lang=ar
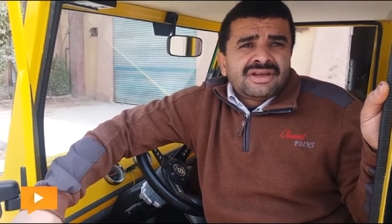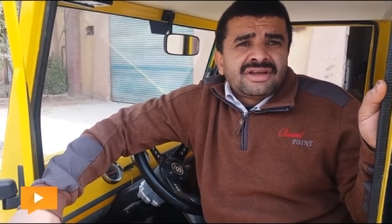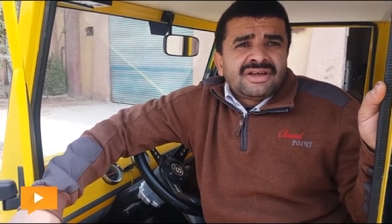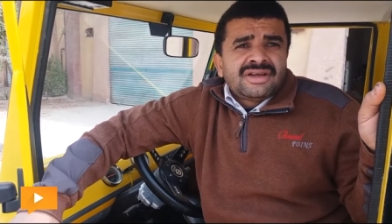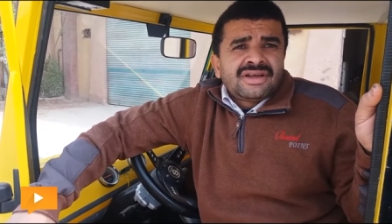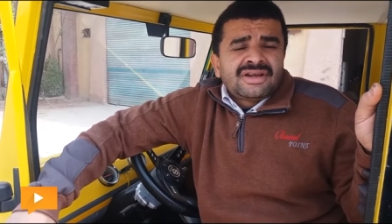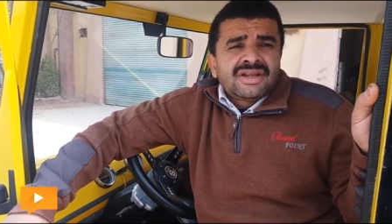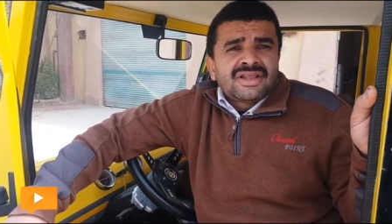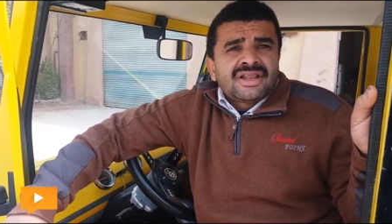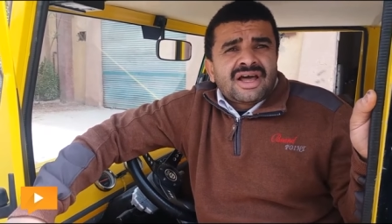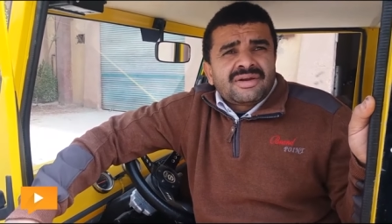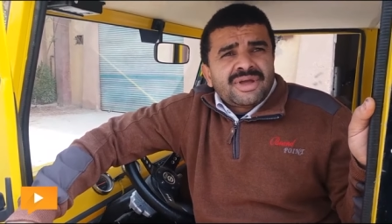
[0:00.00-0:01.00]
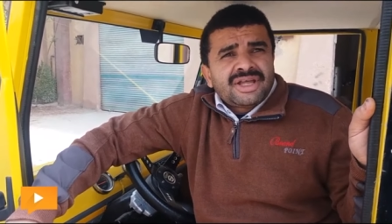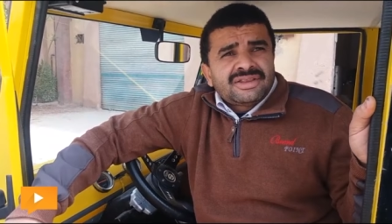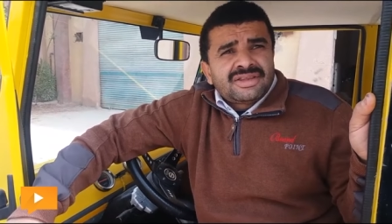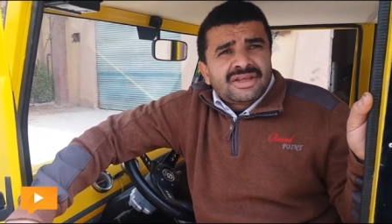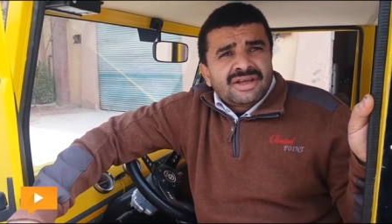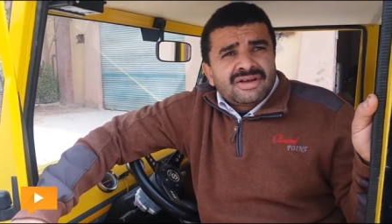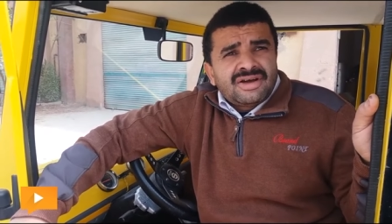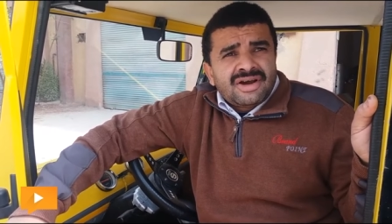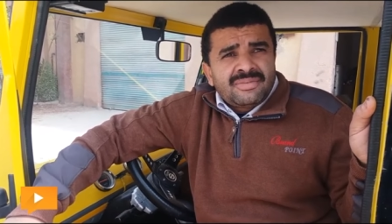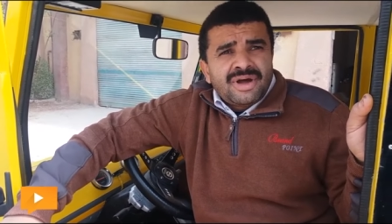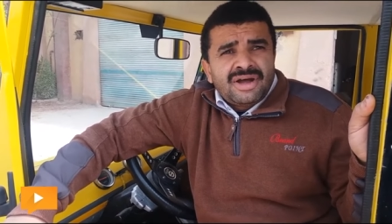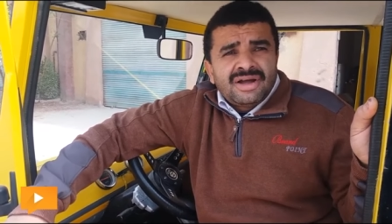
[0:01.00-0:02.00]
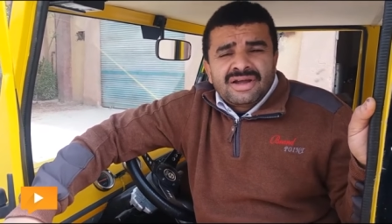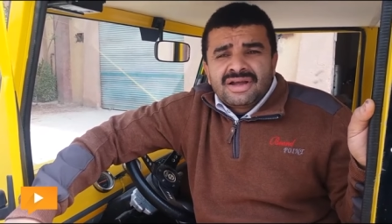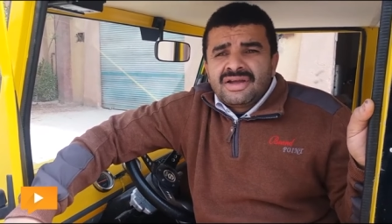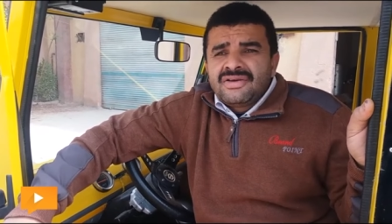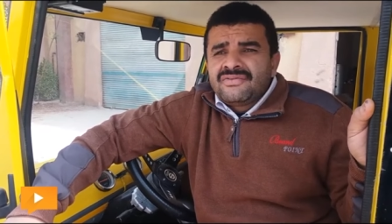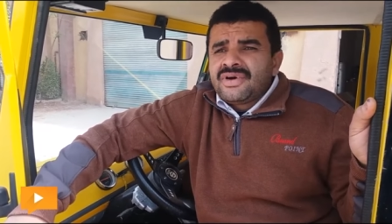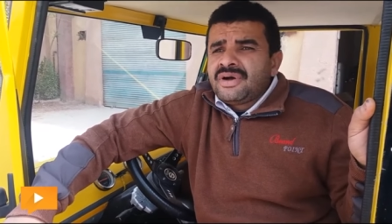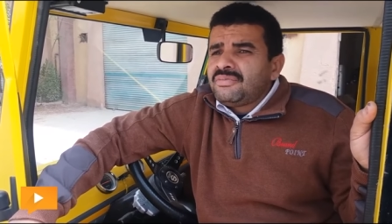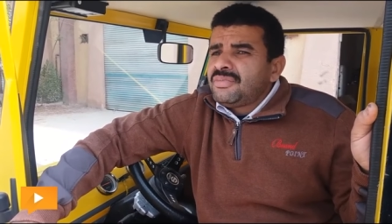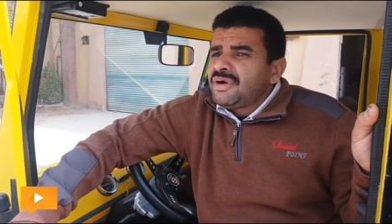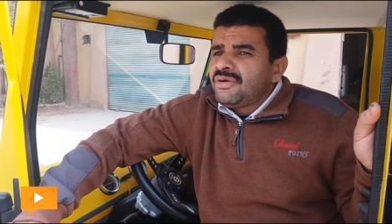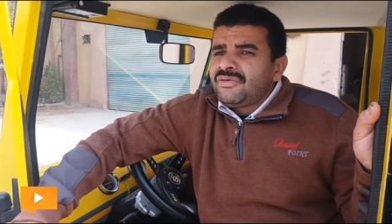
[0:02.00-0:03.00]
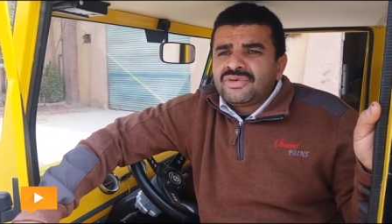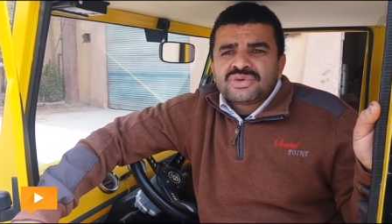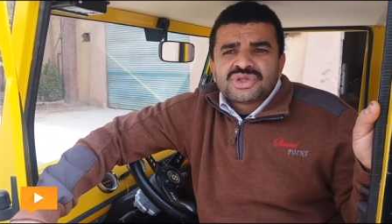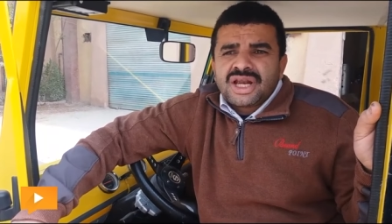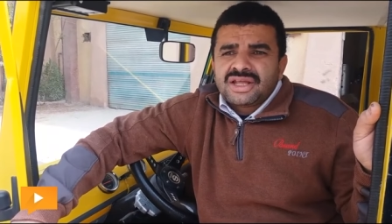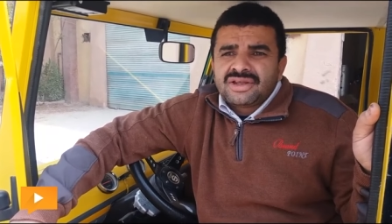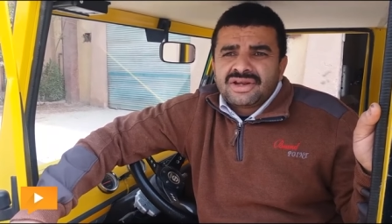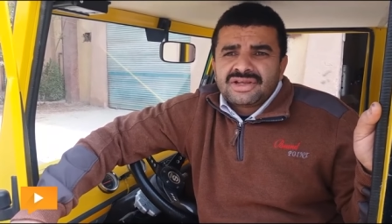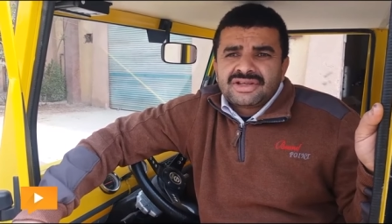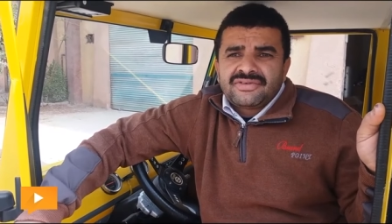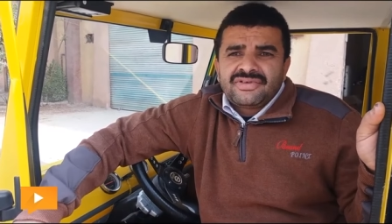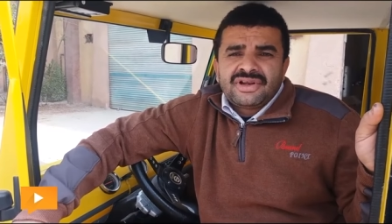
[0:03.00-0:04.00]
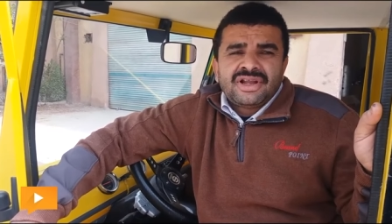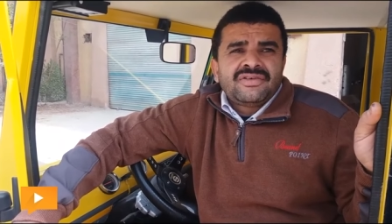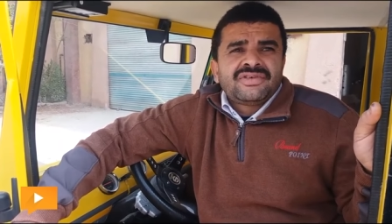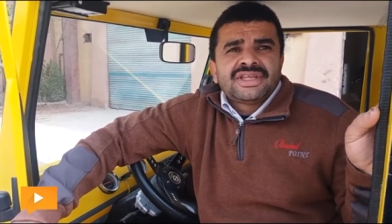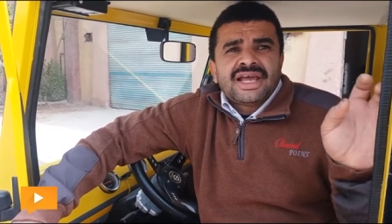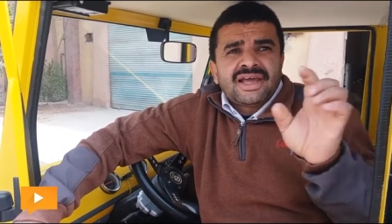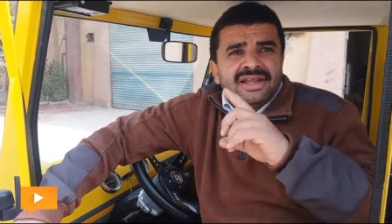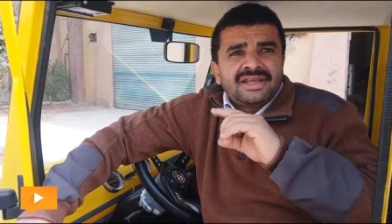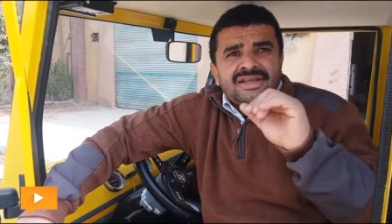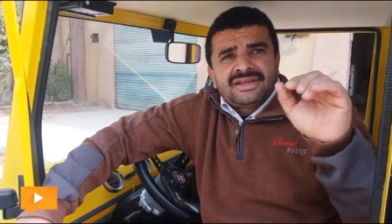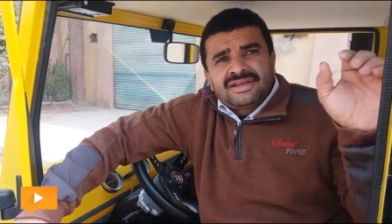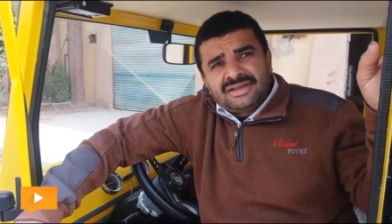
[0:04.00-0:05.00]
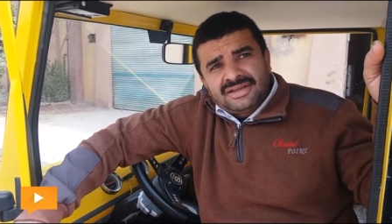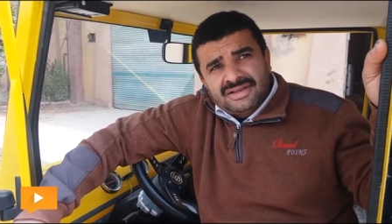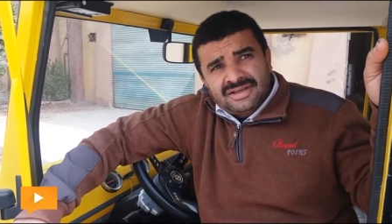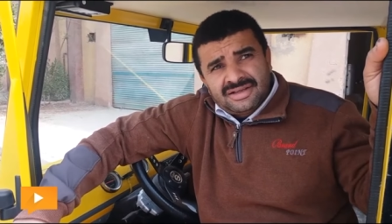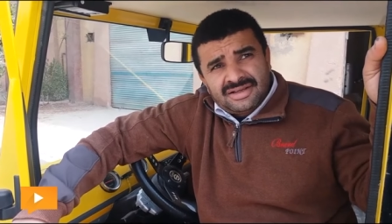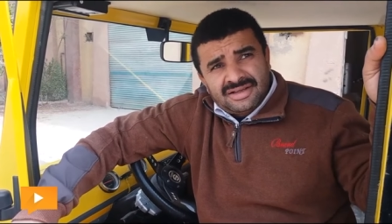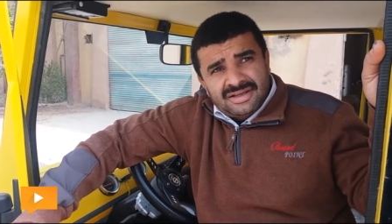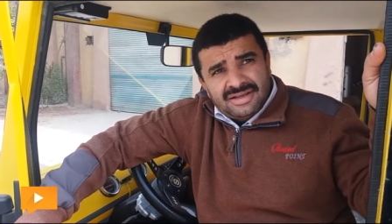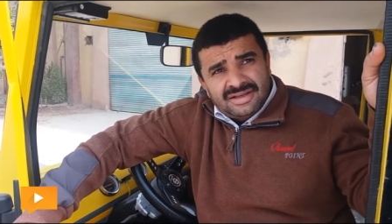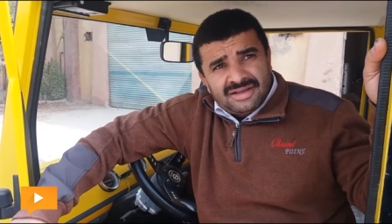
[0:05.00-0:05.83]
اه نزلت عربيات كهرباء فما وافقوش على ترخيصها في في الداخليه امم